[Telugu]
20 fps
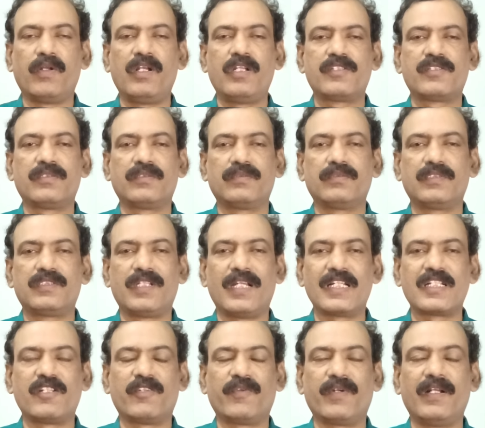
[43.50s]
పోలీసు
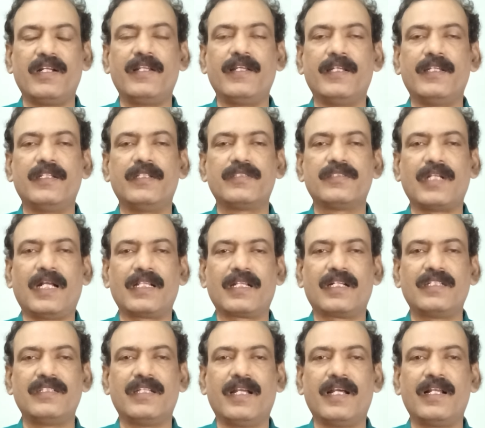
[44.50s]
స్టేషన్కి వెళ్ళి
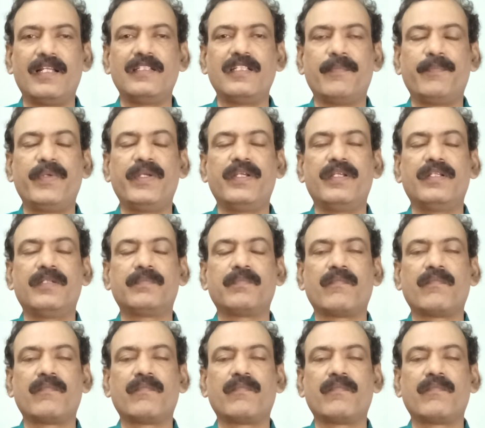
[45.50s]
సంతకం చేయాలని చెప్పి